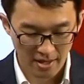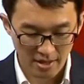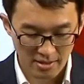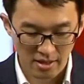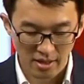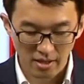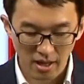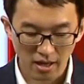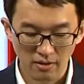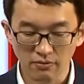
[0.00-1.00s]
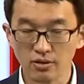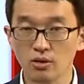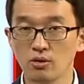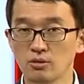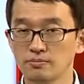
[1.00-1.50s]
그래서 gain a
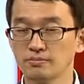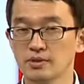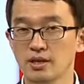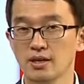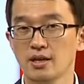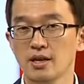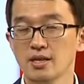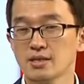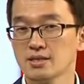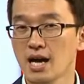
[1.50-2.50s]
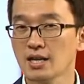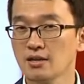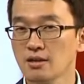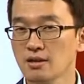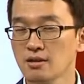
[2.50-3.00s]
foothold. 예.
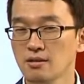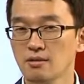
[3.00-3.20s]
자리를